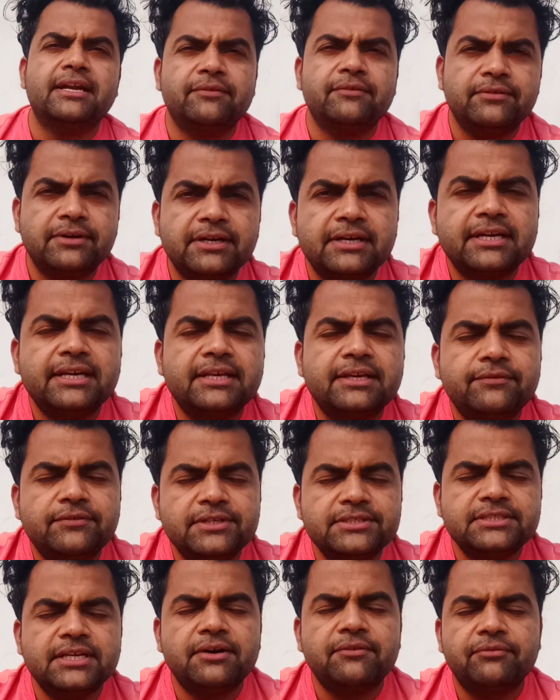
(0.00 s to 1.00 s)
डेफिनेटली
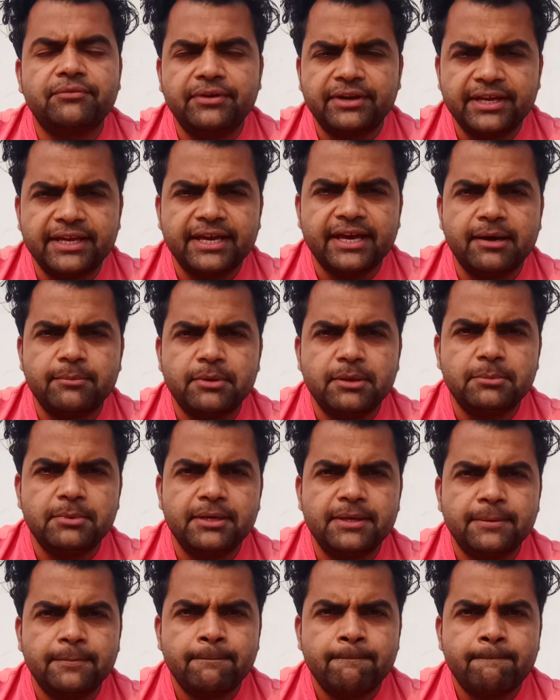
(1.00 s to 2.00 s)
वीज़ा फ्री है अभी
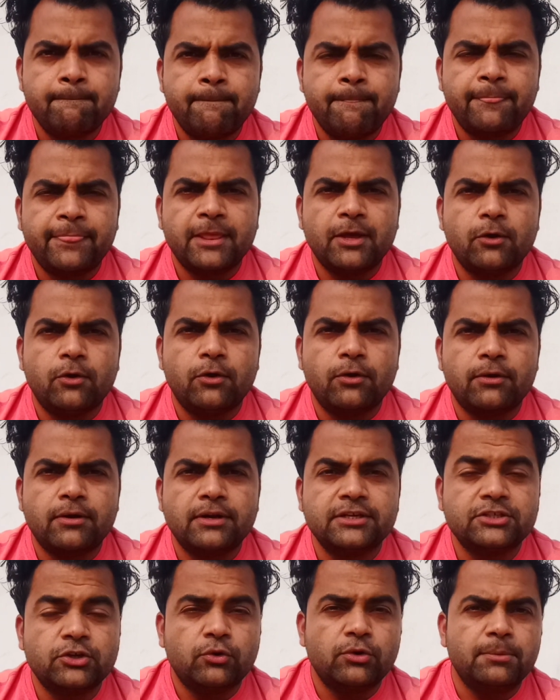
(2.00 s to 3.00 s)
भी और
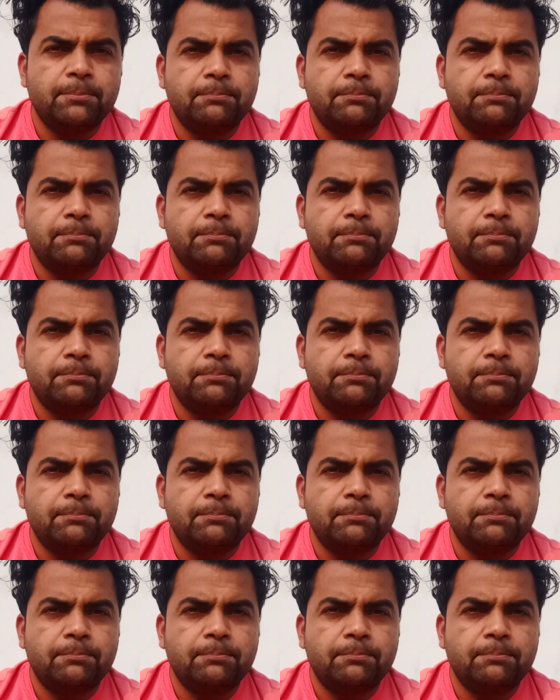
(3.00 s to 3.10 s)
इसका कोई